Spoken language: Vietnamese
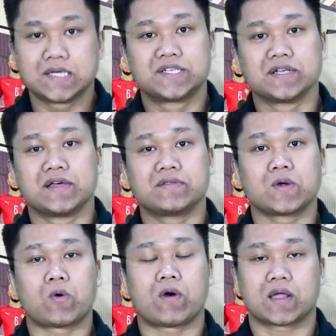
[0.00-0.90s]
Hành trình
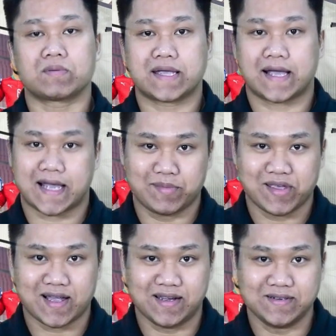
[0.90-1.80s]
đến World Cup
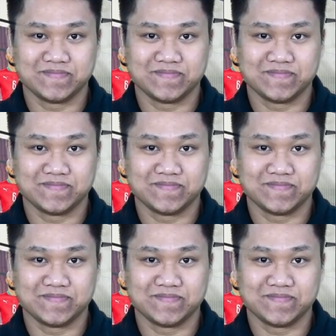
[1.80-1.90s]
2022